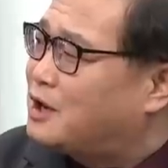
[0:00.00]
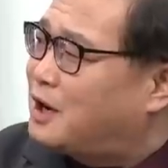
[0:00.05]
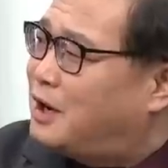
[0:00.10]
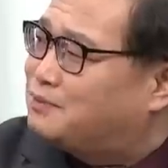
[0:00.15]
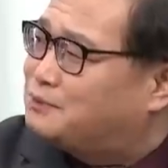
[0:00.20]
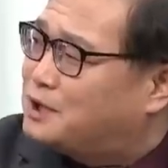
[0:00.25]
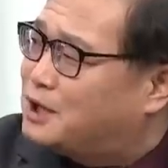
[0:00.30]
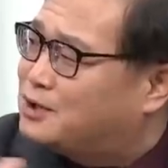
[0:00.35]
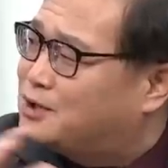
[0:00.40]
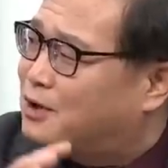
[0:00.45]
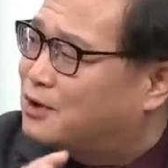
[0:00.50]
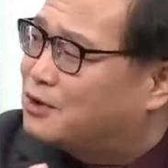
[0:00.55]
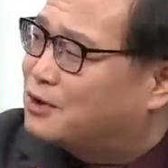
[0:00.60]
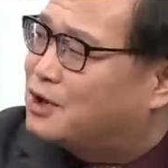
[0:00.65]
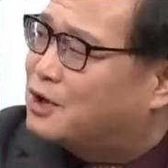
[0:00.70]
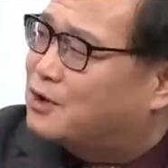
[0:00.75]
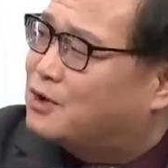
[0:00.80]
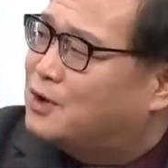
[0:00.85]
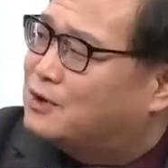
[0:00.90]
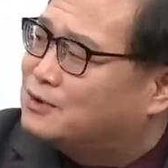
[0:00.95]
갑자기
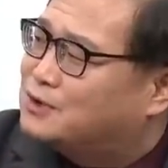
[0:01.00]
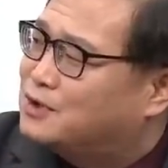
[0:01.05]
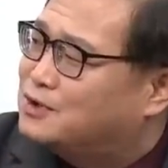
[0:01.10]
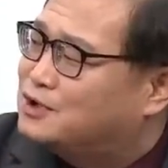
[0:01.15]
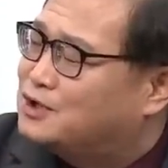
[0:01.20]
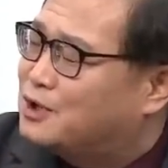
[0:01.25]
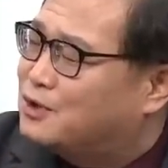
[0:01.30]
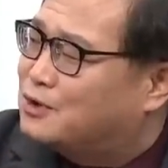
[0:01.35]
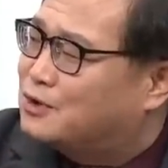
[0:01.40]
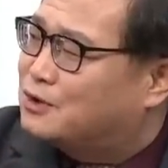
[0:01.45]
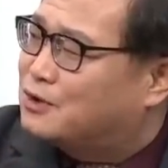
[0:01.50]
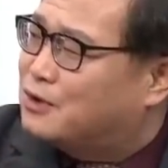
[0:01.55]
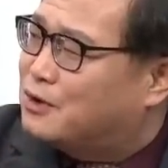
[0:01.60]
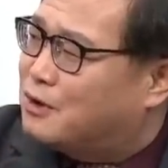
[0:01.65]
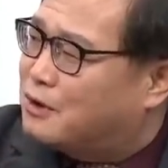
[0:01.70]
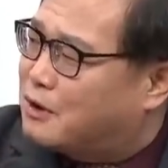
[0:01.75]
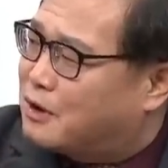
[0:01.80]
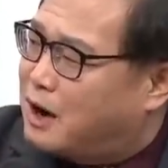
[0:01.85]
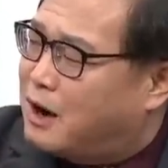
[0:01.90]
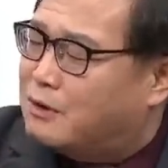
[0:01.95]
저렇게 경선
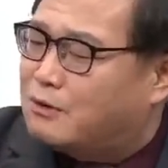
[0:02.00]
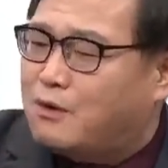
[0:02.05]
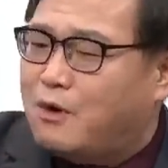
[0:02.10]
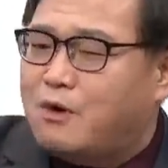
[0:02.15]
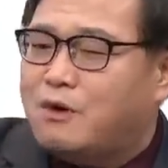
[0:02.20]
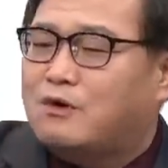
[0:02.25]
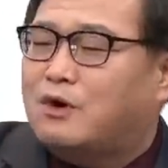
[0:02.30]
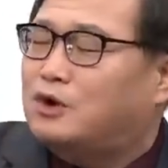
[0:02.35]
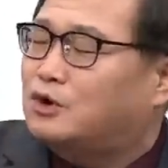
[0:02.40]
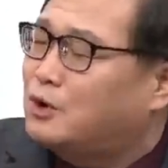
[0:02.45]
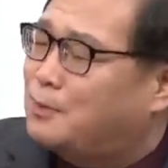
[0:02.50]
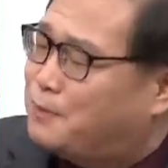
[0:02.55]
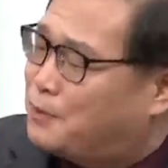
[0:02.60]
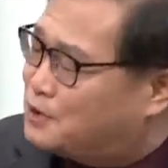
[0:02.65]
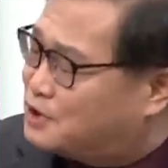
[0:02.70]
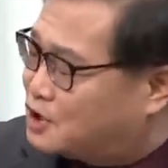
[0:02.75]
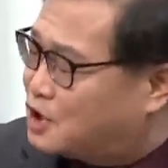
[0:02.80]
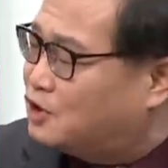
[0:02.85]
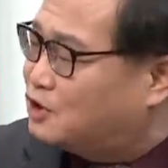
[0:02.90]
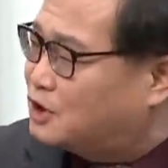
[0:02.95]
지역으로 가고
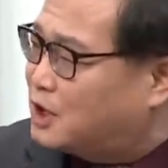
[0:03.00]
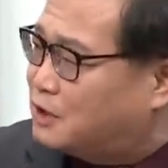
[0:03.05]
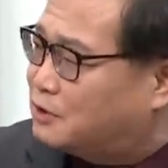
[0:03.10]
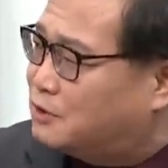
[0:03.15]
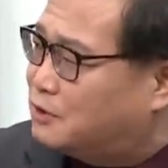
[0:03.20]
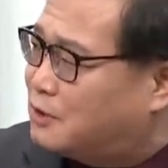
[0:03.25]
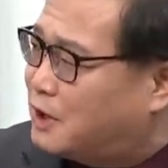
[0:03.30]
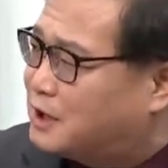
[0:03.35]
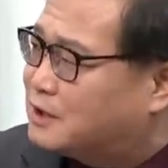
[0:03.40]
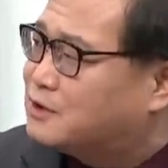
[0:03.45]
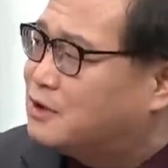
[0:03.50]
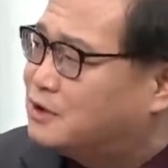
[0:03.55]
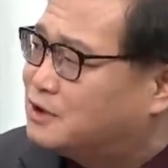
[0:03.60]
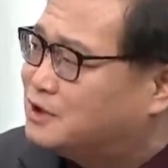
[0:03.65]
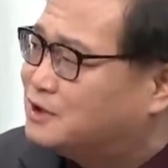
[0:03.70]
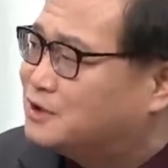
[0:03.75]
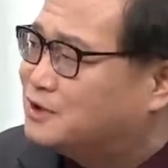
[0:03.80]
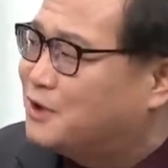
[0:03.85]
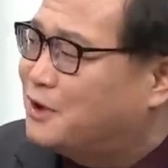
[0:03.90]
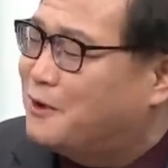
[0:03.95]
컷오프를 시켰다고 하는
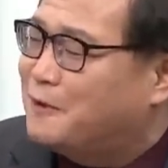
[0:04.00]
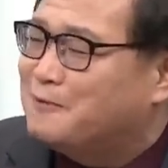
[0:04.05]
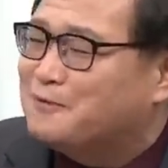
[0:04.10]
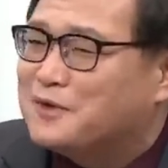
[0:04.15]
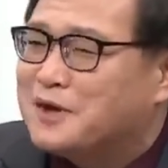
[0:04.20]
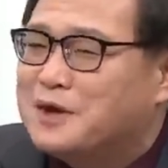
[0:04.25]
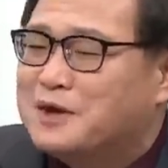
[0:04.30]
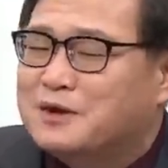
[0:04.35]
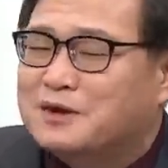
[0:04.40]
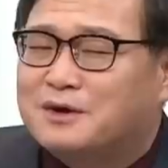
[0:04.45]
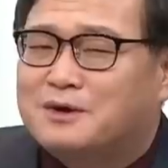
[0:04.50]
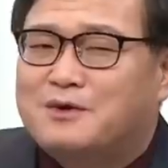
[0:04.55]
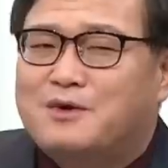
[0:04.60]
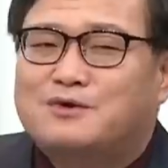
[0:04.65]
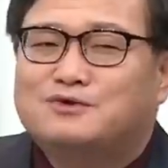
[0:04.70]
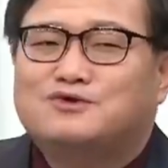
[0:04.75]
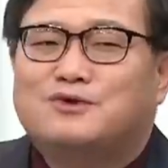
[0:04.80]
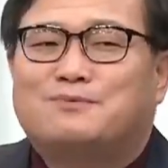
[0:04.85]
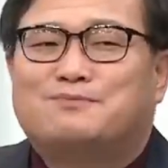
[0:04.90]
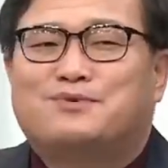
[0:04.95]
거거든요. 그럼
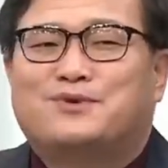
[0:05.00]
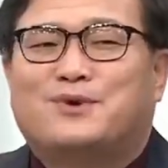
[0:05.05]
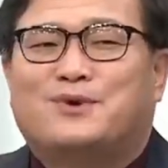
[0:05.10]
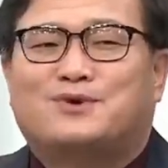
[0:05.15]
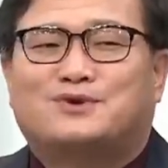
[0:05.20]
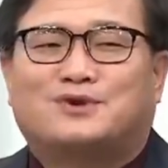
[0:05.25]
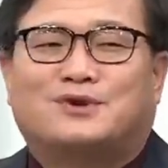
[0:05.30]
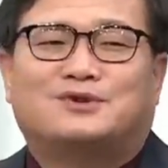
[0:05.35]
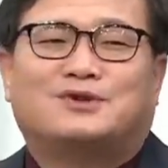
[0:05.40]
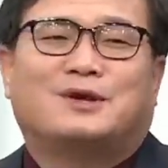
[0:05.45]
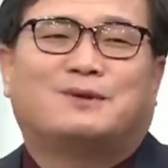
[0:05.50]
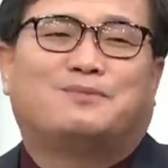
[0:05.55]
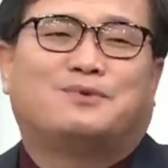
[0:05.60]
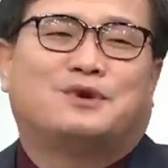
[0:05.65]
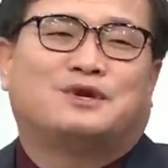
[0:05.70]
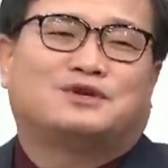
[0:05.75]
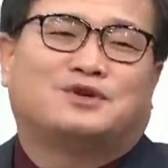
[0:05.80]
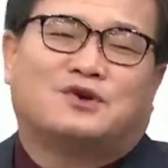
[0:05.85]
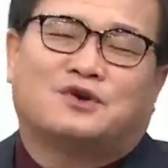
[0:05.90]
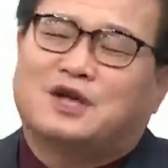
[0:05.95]
홍준표 전
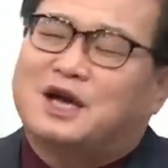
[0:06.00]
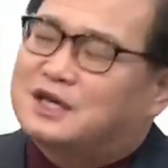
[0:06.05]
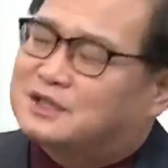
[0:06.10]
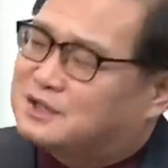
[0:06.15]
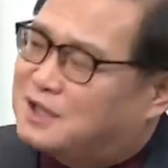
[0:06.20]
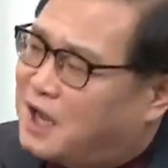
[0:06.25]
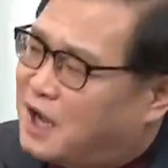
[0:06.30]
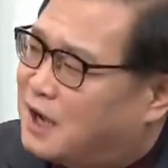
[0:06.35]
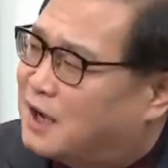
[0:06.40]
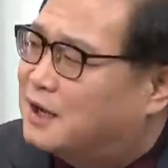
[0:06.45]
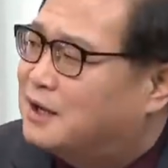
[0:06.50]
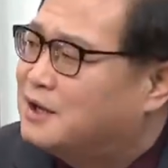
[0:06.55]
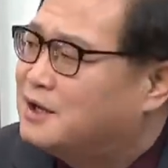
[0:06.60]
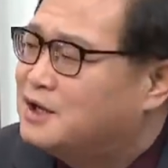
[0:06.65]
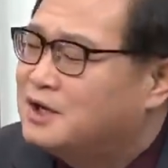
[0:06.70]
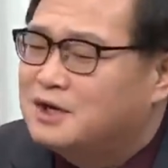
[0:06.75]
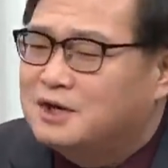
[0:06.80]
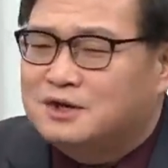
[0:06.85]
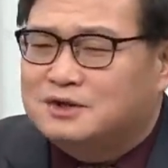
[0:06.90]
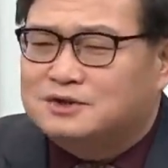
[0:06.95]
대표의 성향상
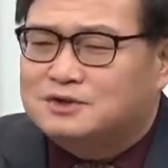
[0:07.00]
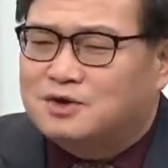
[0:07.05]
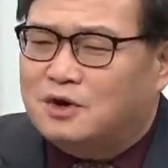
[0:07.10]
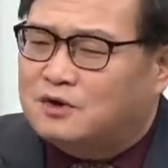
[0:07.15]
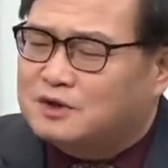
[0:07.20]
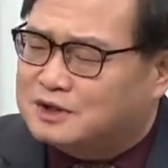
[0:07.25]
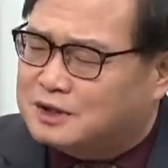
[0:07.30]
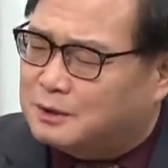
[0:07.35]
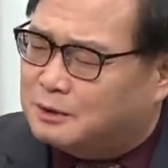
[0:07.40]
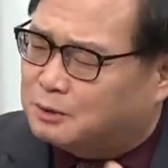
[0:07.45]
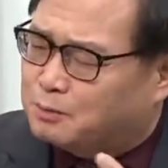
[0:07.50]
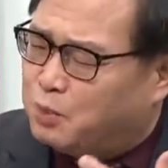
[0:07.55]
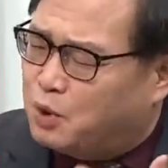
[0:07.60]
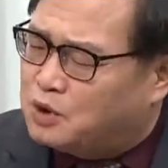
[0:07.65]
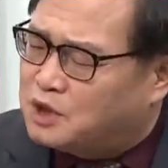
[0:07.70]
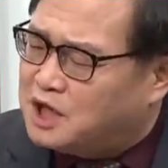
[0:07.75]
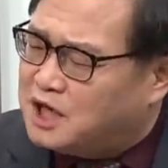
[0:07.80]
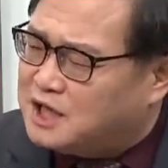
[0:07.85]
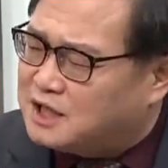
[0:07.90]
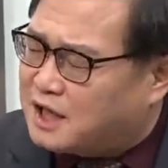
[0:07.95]
저
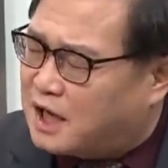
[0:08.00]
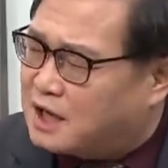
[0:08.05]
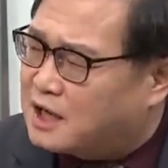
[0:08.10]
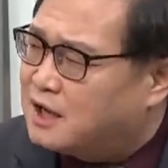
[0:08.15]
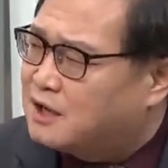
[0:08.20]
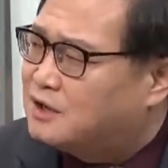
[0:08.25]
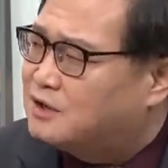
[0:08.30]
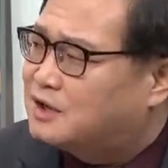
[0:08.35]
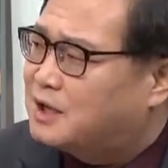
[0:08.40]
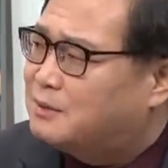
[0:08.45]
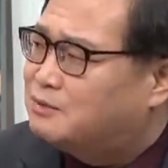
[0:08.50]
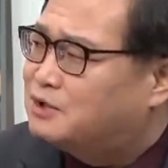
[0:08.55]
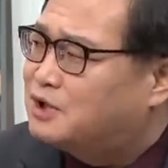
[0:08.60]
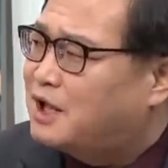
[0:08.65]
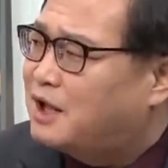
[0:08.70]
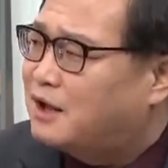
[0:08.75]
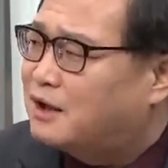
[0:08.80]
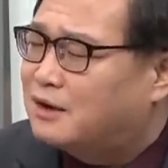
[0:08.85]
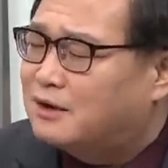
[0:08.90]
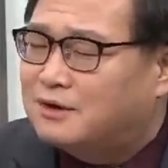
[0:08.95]
본인이 당했기
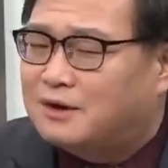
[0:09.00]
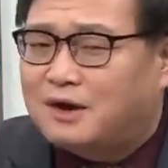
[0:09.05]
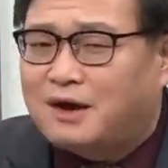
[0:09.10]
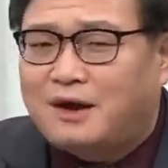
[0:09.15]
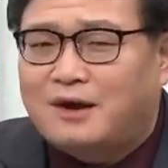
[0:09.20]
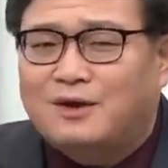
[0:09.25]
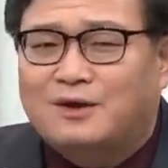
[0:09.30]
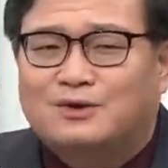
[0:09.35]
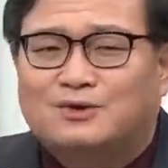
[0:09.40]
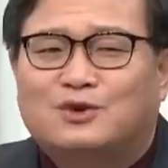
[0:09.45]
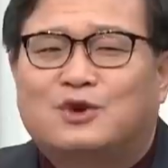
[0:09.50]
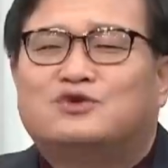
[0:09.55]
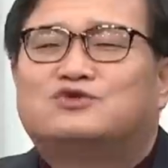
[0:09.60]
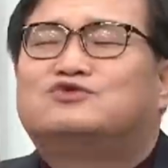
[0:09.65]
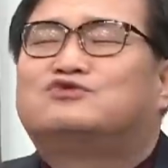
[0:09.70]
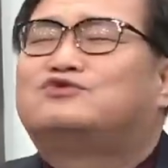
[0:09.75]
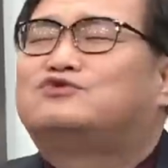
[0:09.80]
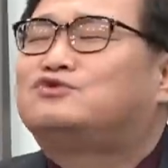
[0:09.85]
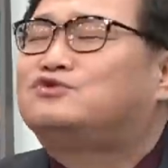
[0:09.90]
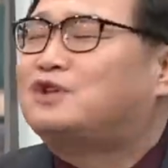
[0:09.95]
때문에 그래 너
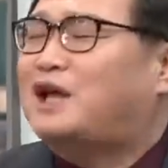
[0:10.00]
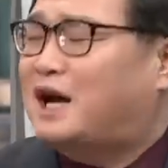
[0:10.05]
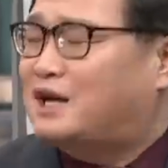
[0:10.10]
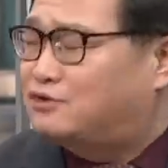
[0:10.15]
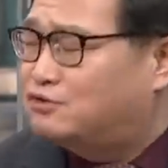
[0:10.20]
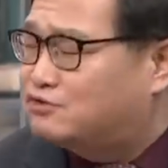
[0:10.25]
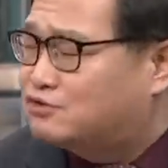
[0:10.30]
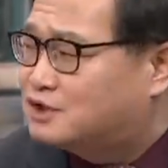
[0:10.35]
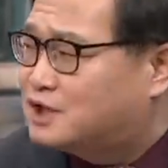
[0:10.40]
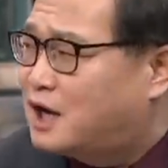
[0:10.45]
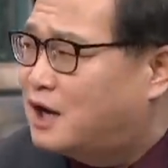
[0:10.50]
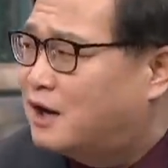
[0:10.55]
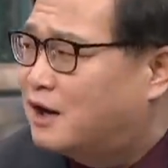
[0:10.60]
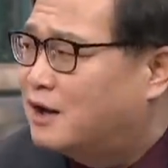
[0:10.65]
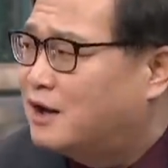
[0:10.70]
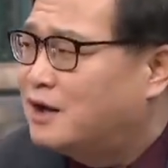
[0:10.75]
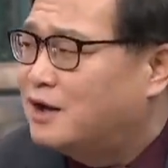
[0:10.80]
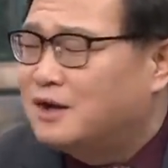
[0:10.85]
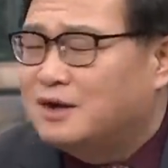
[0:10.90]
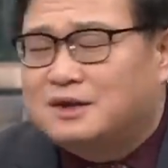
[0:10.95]
죽고 나 죽자.
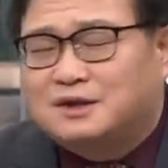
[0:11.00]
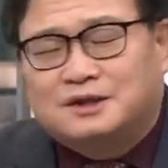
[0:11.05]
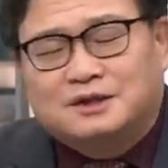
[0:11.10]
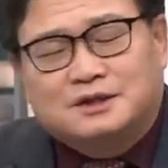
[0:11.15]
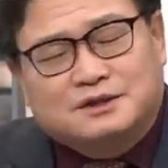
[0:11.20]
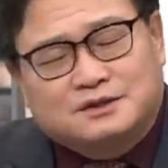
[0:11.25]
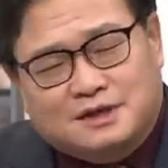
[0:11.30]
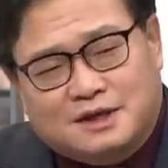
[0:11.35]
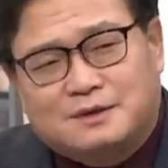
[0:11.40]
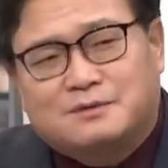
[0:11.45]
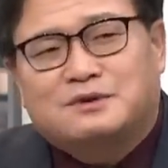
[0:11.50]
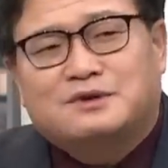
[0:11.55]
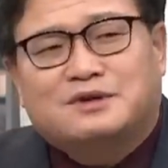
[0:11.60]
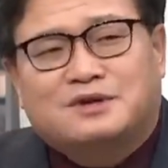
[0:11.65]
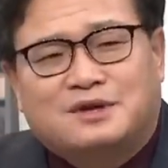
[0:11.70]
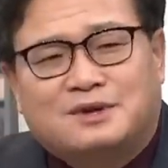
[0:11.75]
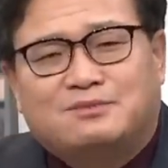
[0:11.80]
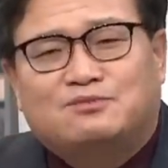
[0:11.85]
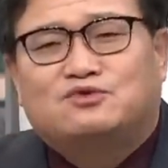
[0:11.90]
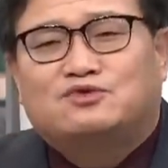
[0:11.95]
제가 보기엔
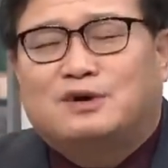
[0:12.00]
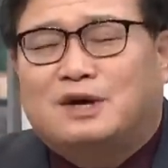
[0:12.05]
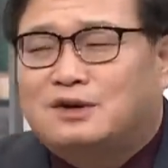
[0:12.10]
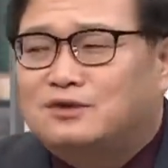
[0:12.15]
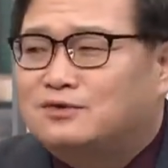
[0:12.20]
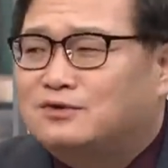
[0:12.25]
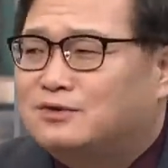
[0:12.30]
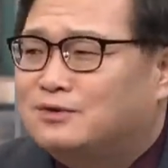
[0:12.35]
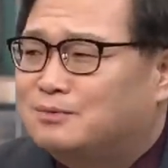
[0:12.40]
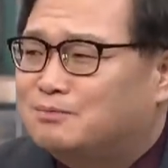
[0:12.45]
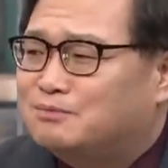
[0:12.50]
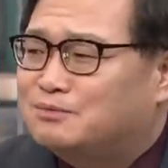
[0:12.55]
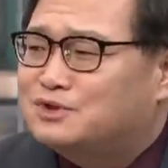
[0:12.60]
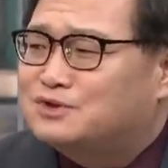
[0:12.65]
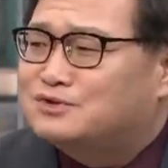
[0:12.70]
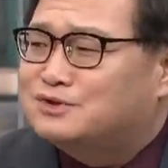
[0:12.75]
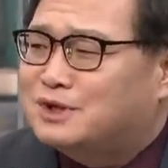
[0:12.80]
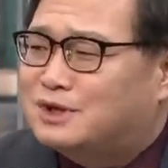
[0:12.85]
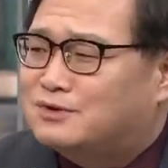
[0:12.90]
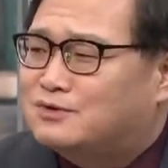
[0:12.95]
김두관
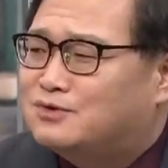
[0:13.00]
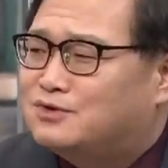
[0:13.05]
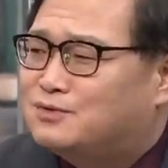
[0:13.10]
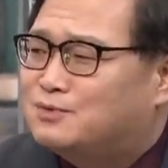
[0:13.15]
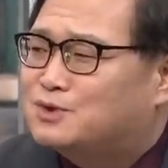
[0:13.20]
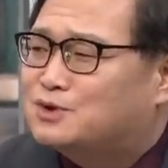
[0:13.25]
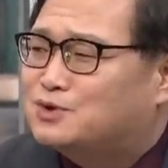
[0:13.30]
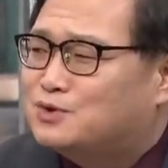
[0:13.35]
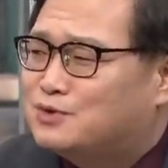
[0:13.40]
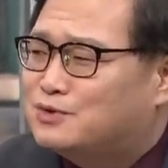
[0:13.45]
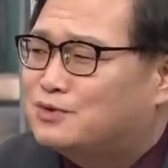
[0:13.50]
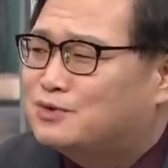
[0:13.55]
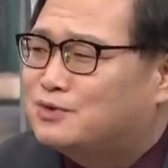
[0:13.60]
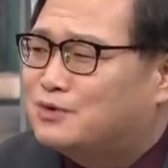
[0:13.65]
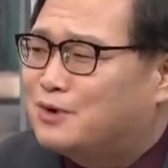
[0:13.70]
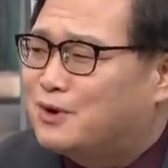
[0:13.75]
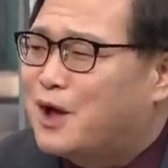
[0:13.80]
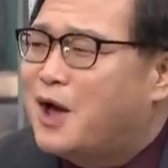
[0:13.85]
민주당 후보 쪽으로